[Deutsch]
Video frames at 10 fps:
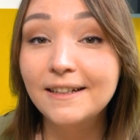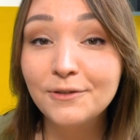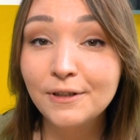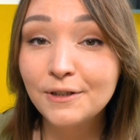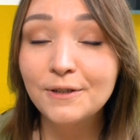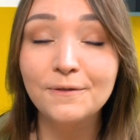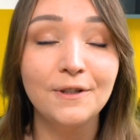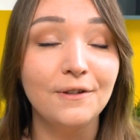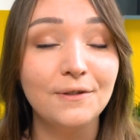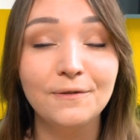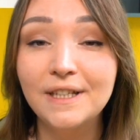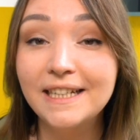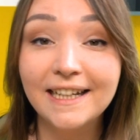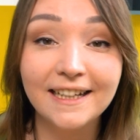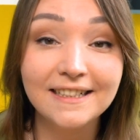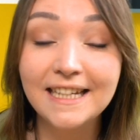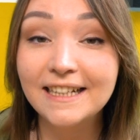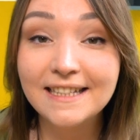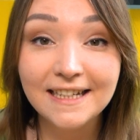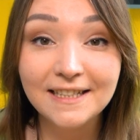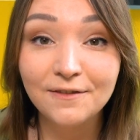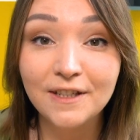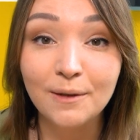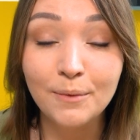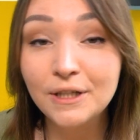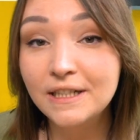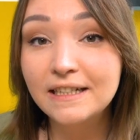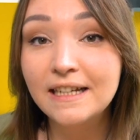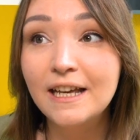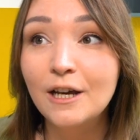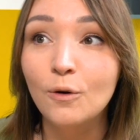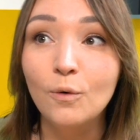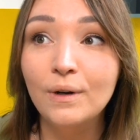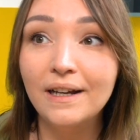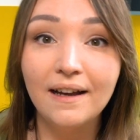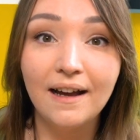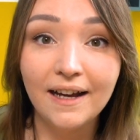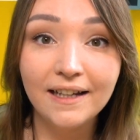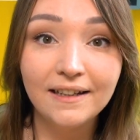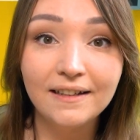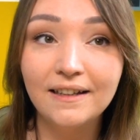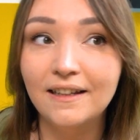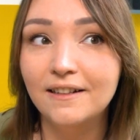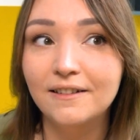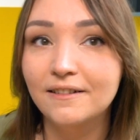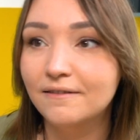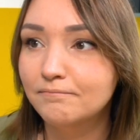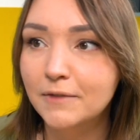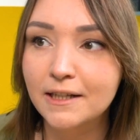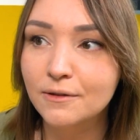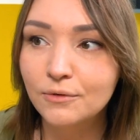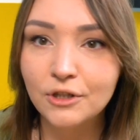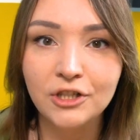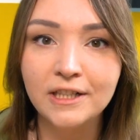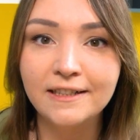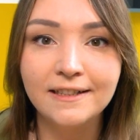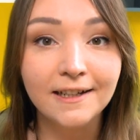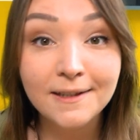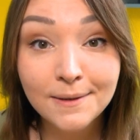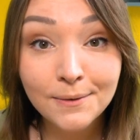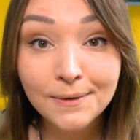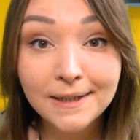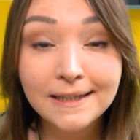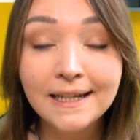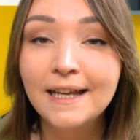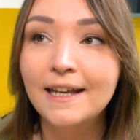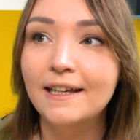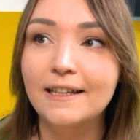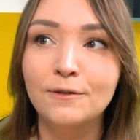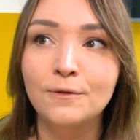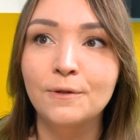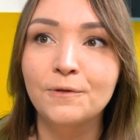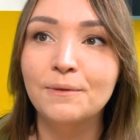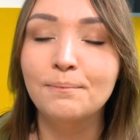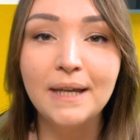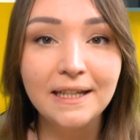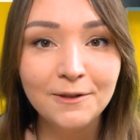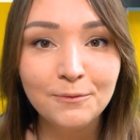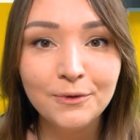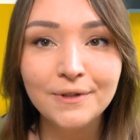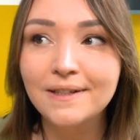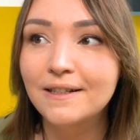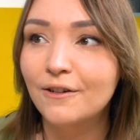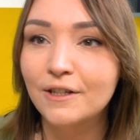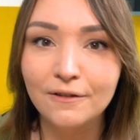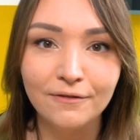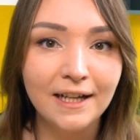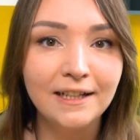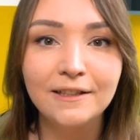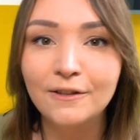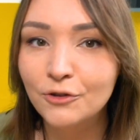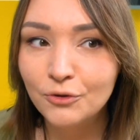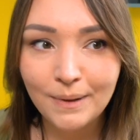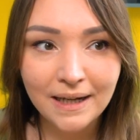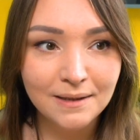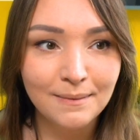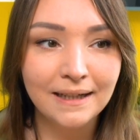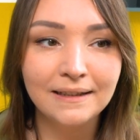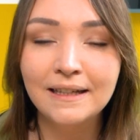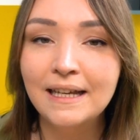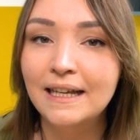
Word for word: Natürlich dürft ihr auch so viele Charaktere zeichnen, wie ihr möchtet oder einen in ganz unterschiedlichen Aktionen. Ihr dürft Medien benutzen, die euch gefallen, die euch Spaß machen.